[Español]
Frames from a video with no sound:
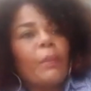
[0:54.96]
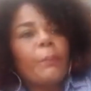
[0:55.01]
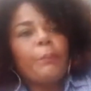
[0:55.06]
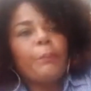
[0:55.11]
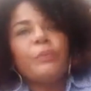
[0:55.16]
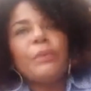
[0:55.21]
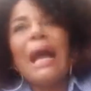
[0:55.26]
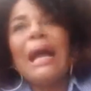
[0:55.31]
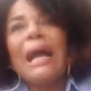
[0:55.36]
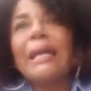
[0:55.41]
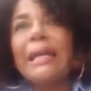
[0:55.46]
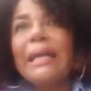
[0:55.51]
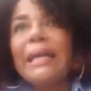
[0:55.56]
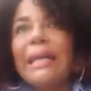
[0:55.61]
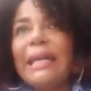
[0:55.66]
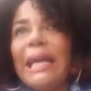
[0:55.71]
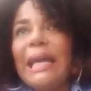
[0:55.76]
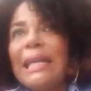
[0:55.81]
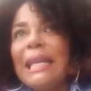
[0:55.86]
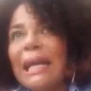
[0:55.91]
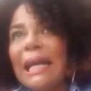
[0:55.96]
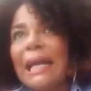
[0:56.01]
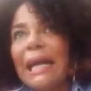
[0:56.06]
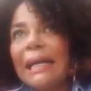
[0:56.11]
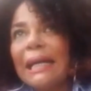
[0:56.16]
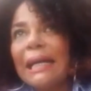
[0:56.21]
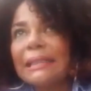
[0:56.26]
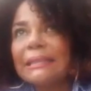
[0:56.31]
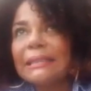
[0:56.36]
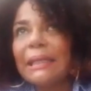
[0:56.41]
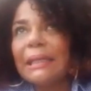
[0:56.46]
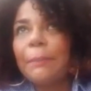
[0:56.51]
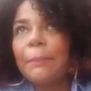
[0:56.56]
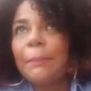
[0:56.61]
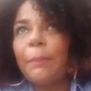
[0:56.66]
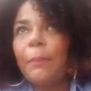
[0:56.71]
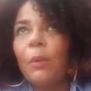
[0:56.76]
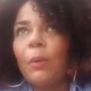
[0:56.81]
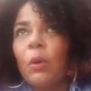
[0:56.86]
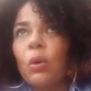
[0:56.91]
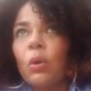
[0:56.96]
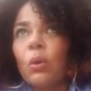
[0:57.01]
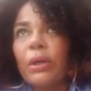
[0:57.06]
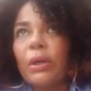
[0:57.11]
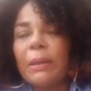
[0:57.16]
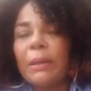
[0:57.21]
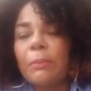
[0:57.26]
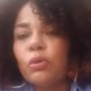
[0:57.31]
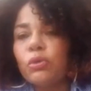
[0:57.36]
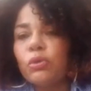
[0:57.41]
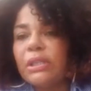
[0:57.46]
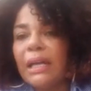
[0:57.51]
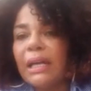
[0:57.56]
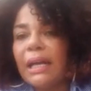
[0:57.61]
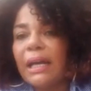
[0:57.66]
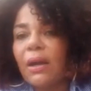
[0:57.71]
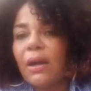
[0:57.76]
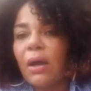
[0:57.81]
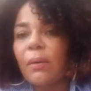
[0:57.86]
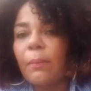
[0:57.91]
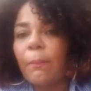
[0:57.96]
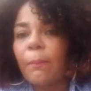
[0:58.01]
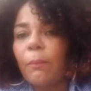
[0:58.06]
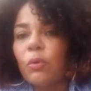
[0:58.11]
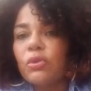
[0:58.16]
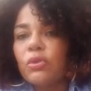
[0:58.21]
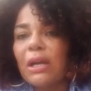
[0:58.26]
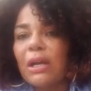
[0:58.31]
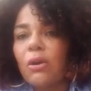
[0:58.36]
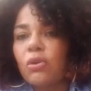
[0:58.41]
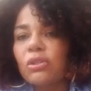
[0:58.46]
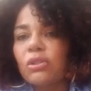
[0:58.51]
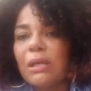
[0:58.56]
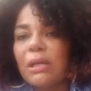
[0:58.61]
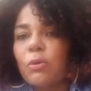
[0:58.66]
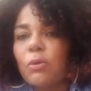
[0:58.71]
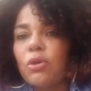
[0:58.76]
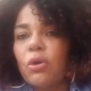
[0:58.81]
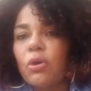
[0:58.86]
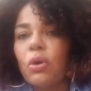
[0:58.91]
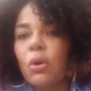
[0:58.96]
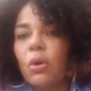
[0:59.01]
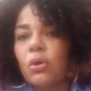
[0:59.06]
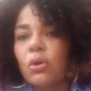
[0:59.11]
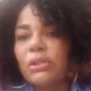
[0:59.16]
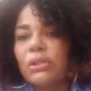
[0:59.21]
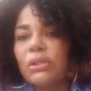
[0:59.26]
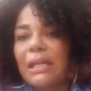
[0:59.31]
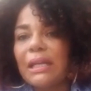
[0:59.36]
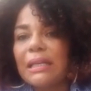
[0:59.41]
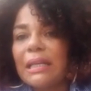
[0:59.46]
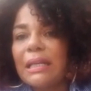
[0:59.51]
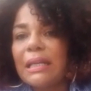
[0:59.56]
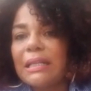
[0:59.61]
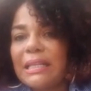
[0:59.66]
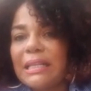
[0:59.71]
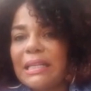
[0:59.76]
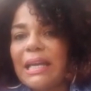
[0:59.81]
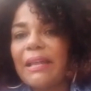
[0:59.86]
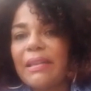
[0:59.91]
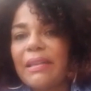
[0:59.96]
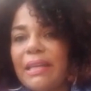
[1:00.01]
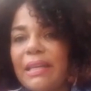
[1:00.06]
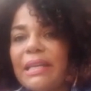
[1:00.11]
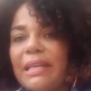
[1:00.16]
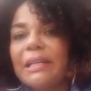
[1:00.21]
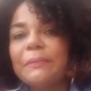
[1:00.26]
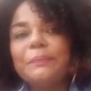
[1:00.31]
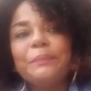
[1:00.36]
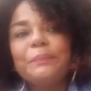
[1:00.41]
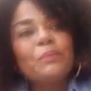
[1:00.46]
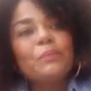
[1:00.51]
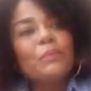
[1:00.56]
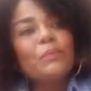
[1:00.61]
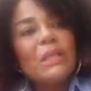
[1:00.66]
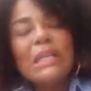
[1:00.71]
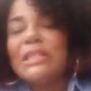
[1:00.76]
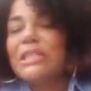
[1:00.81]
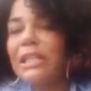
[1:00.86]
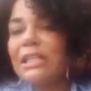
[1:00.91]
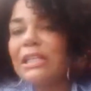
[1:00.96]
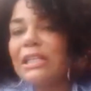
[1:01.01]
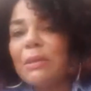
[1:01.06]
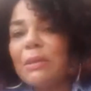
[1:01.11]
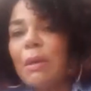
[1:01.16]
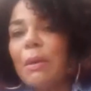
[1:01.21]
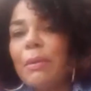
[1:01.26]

aquí en la casa ocurren muchas, muchas cosas muy jocosas en el día a día. Y Chelsea me